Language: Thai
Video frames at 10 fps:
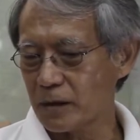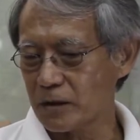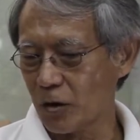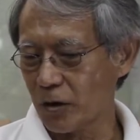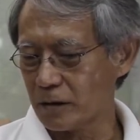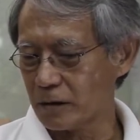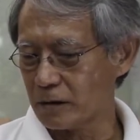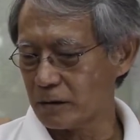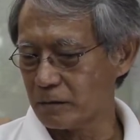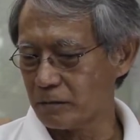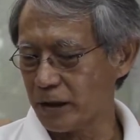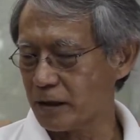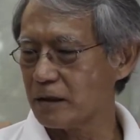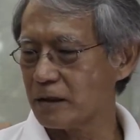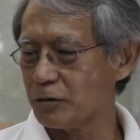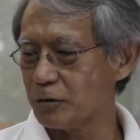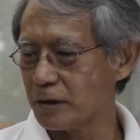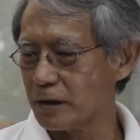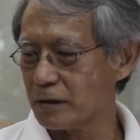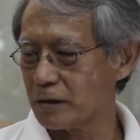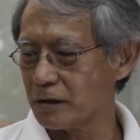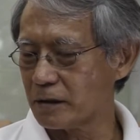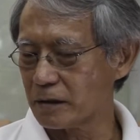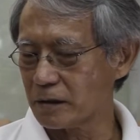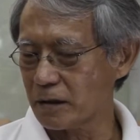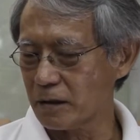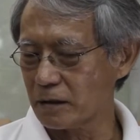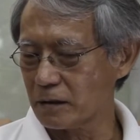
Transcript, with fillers: จอห์นปีเตอร์ดูเนี่ยก็